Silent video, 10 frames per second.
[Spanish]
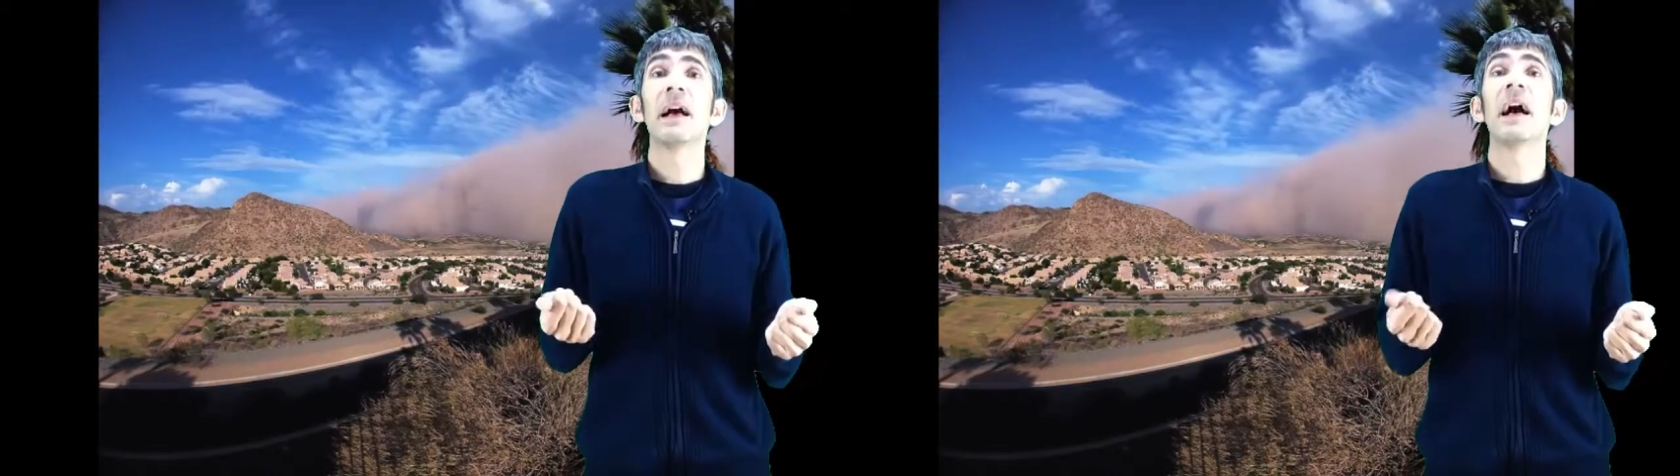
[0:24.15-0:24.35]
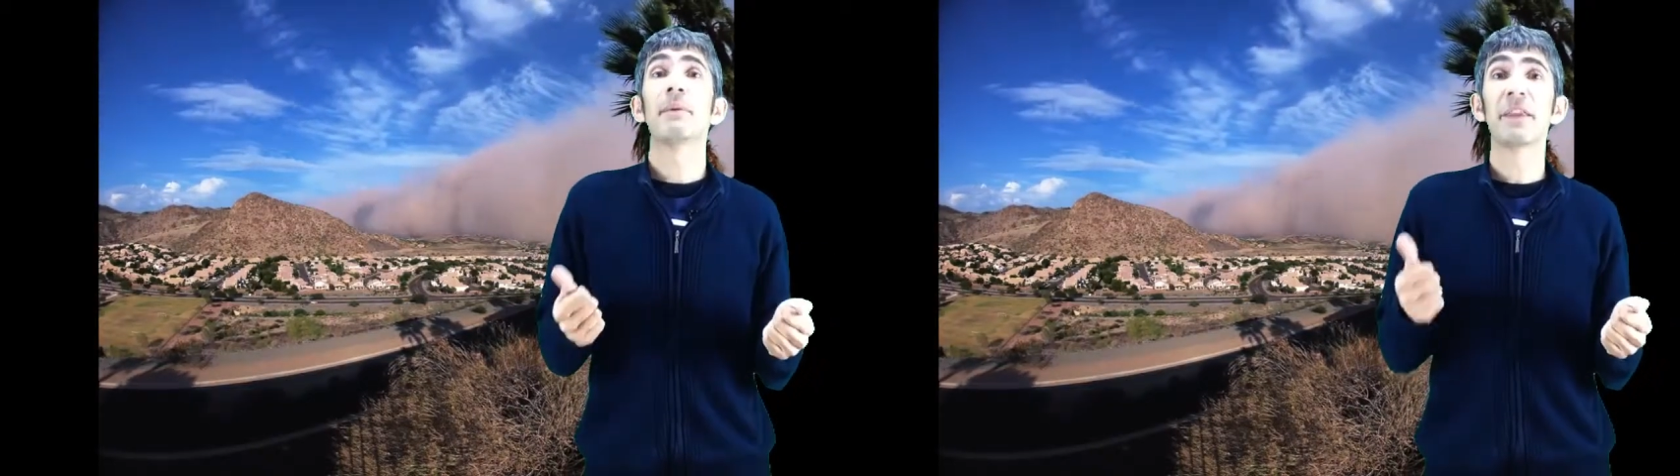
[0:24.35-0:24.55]

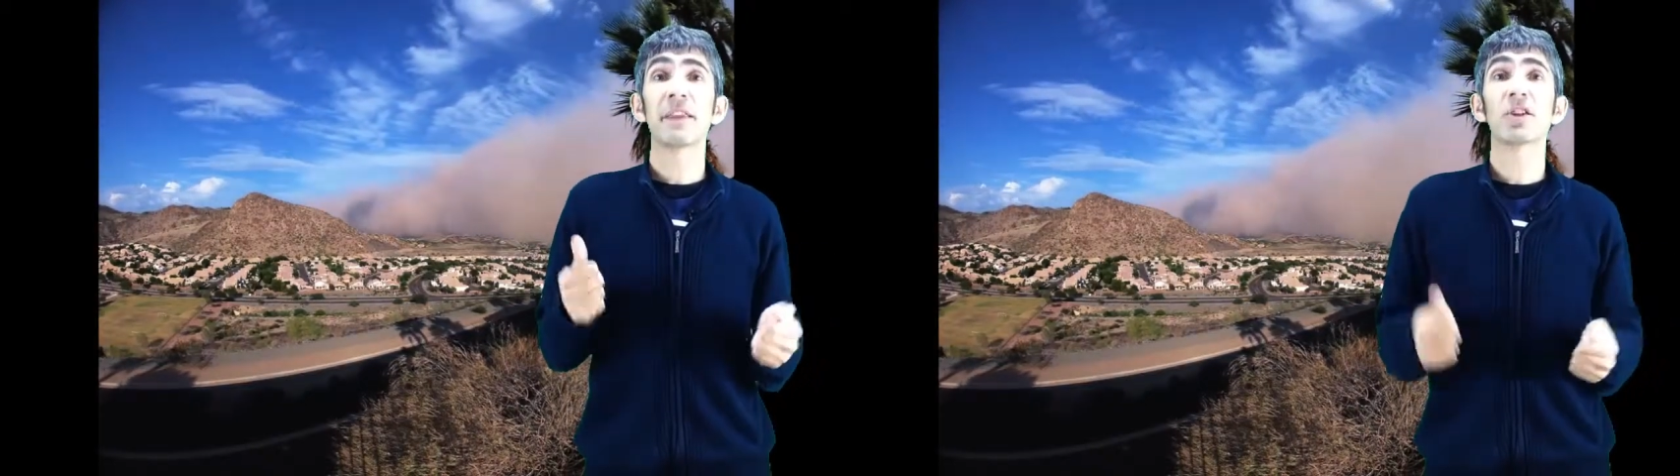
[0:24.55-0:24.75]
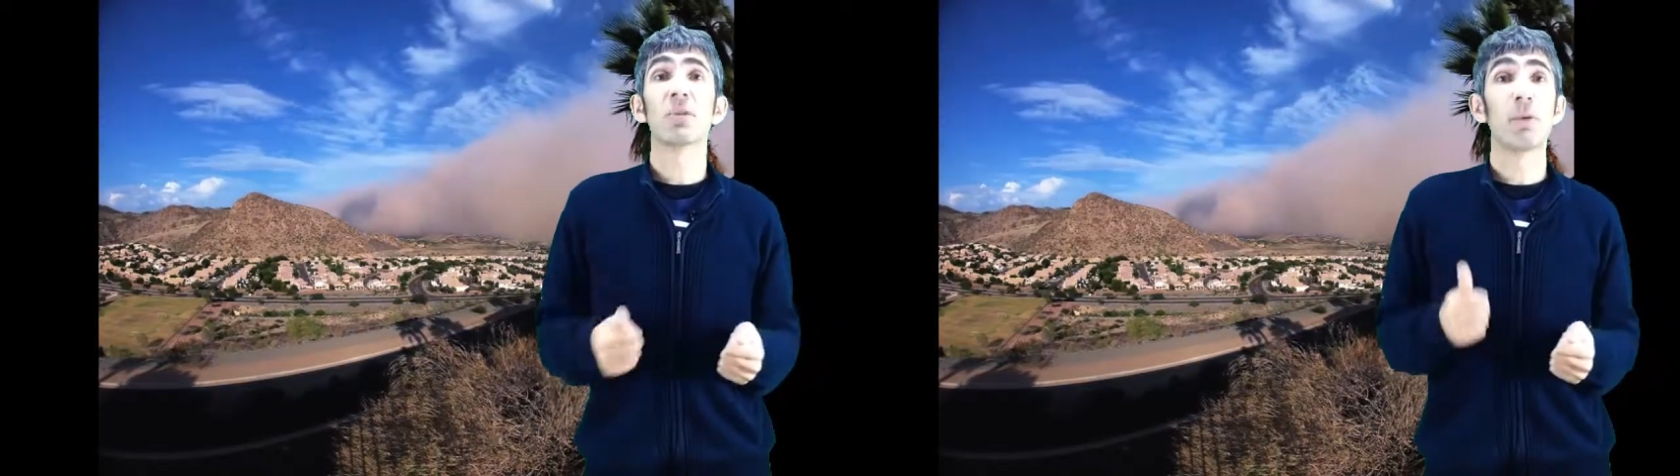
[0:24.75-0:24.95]
A
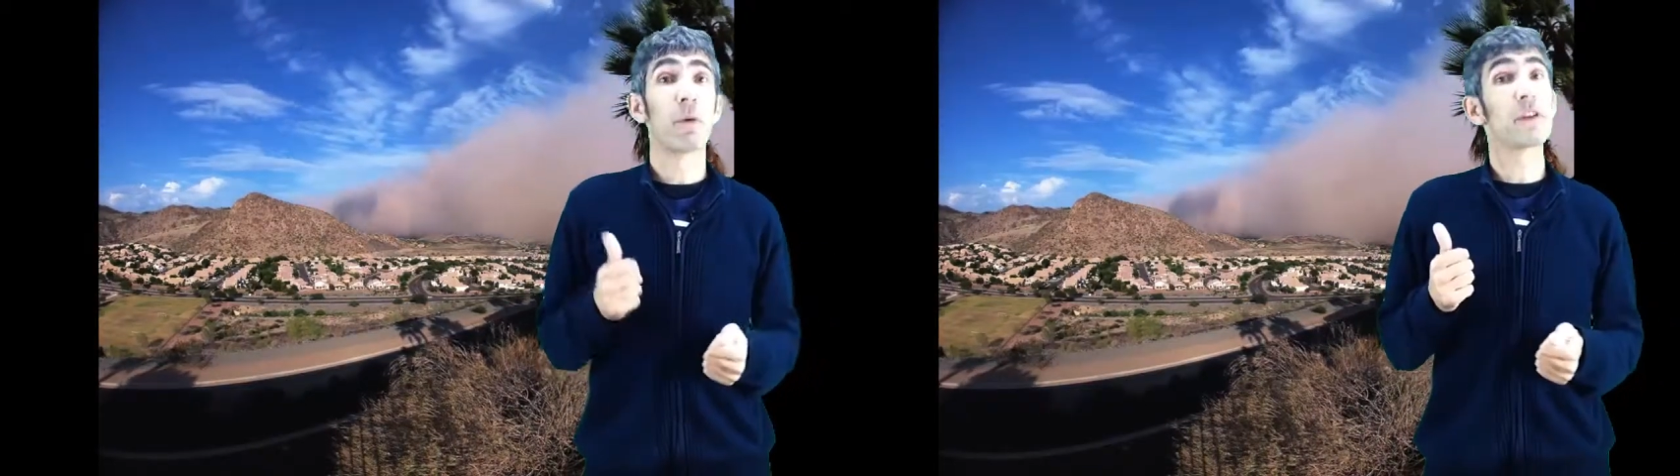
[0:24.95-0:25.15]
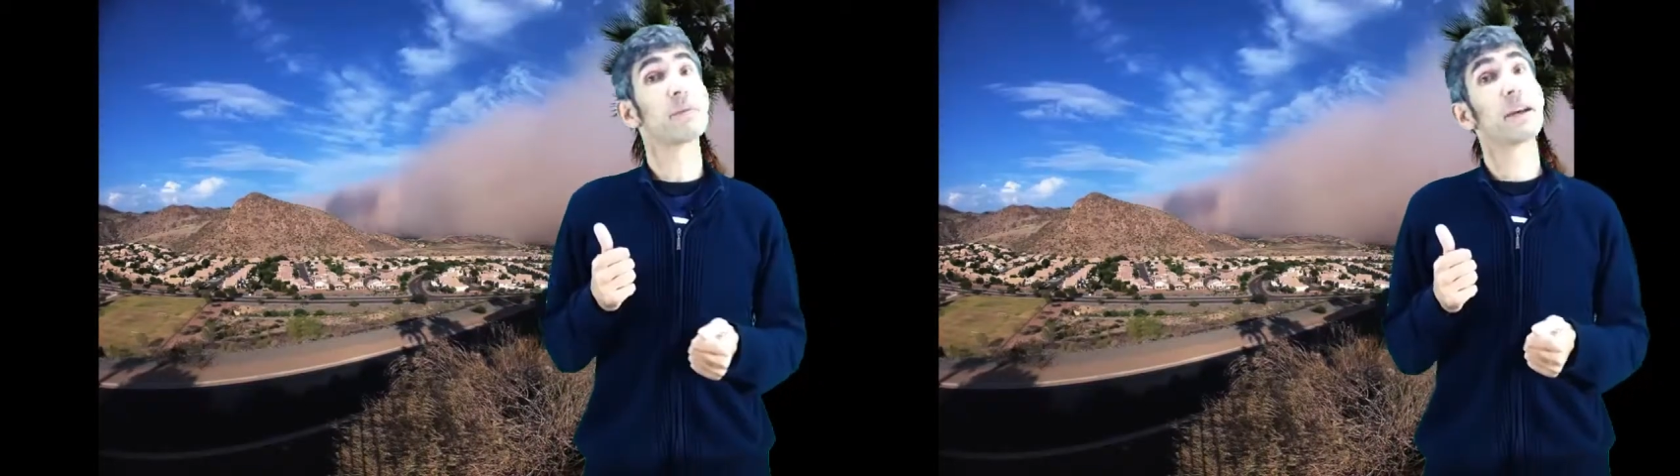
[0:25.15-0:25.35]
veces, como
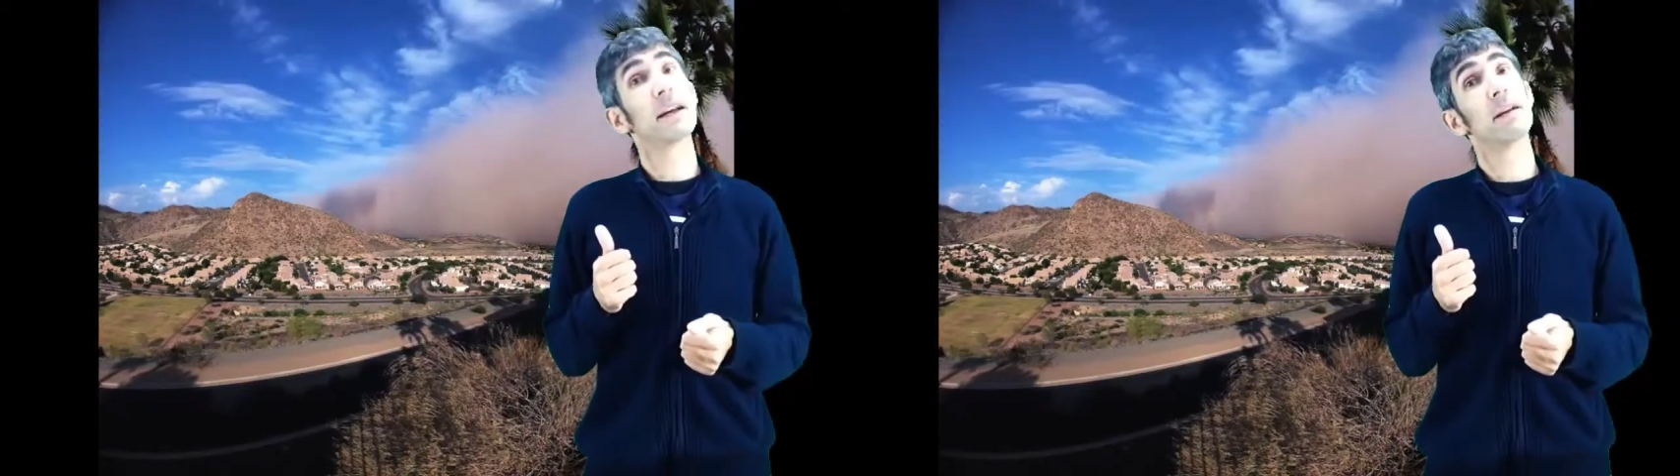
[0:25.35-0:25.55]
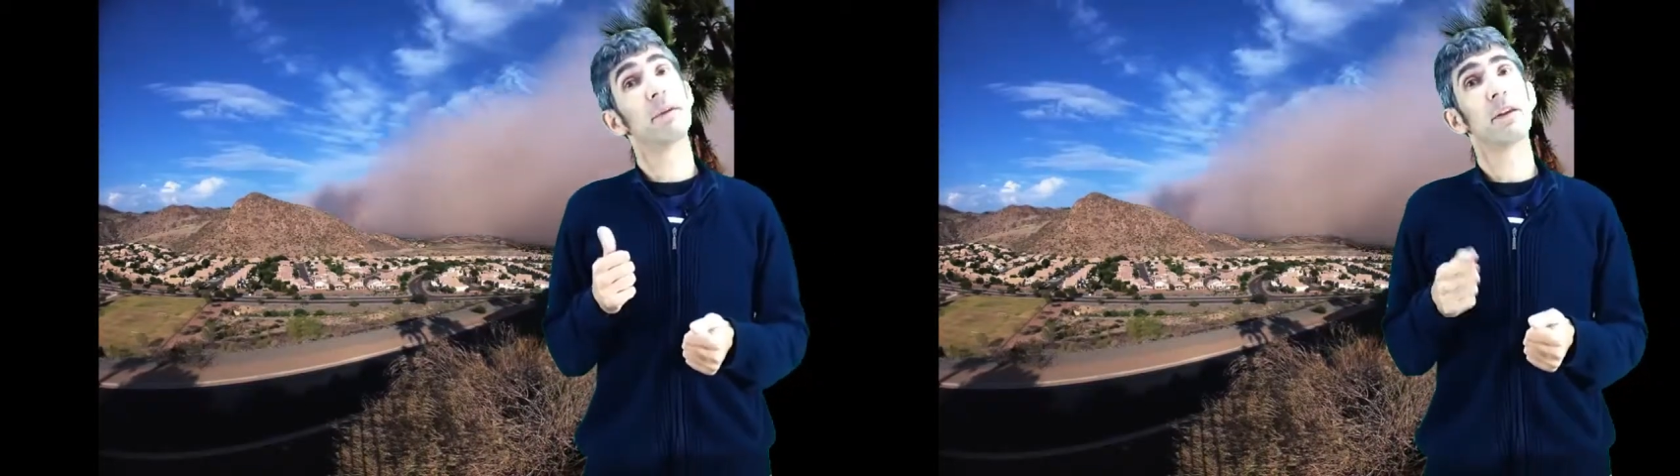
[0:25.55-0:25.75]
podéis ver
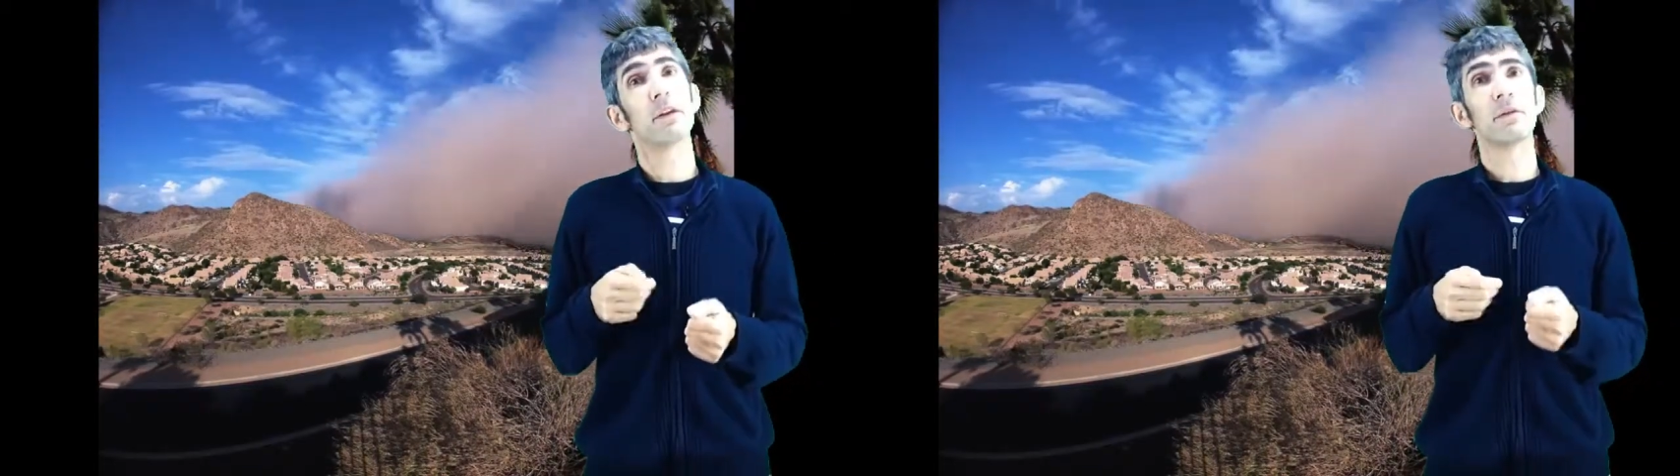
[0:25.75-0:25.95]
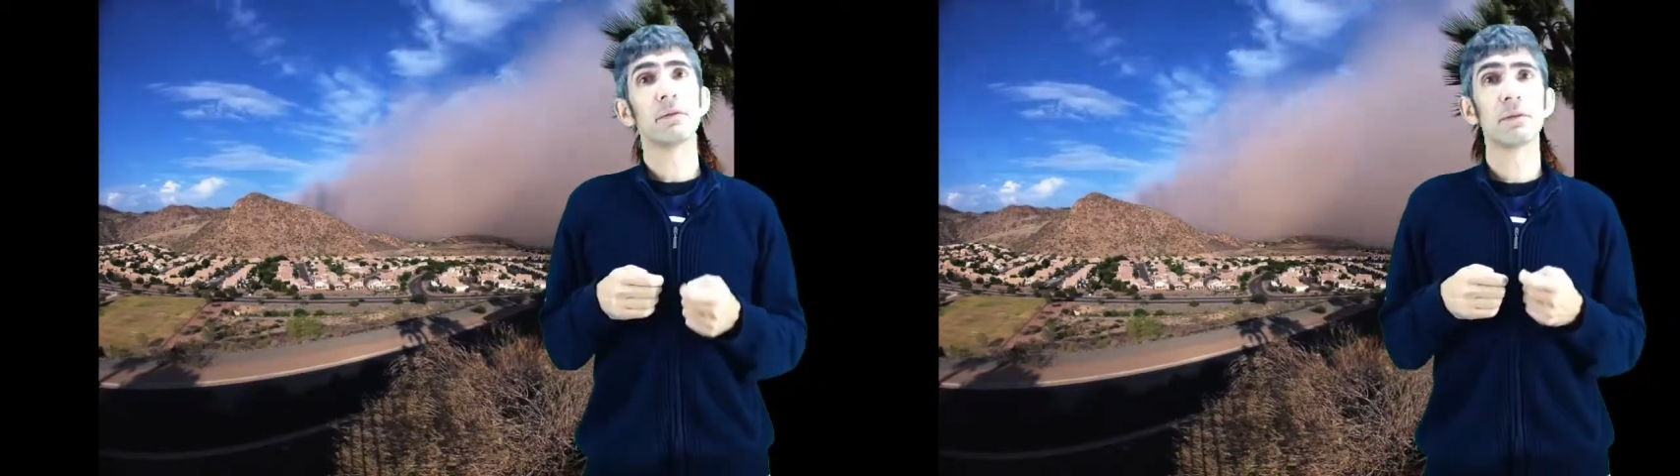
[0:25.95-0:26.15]
en el
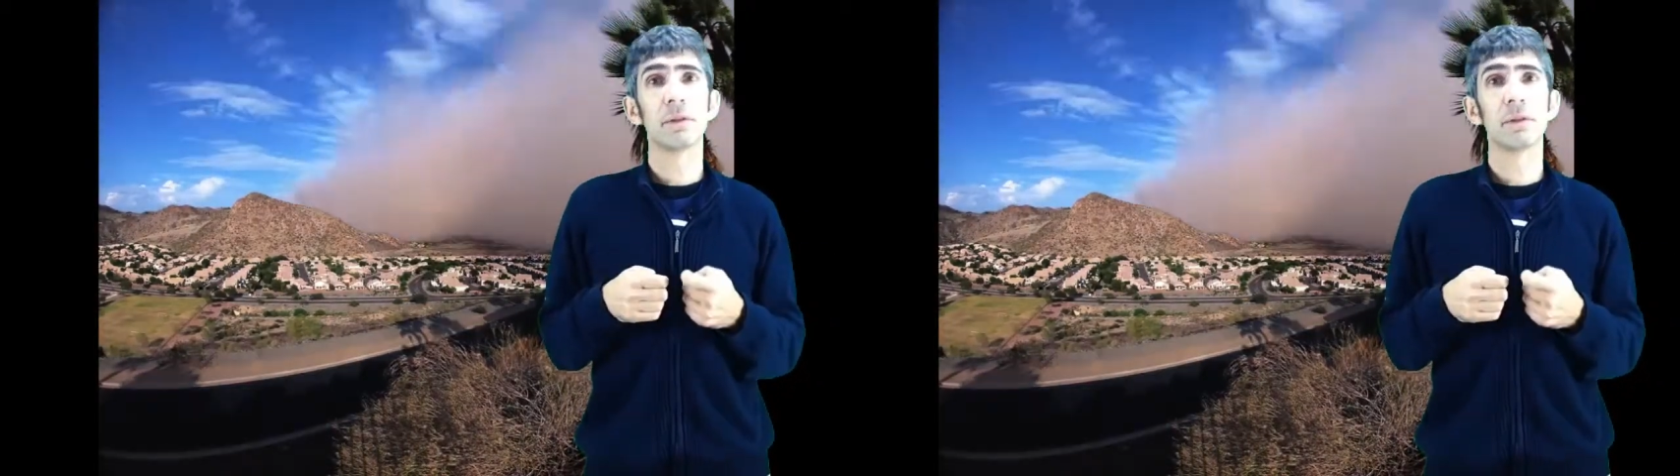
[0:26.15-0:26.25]
vídeo,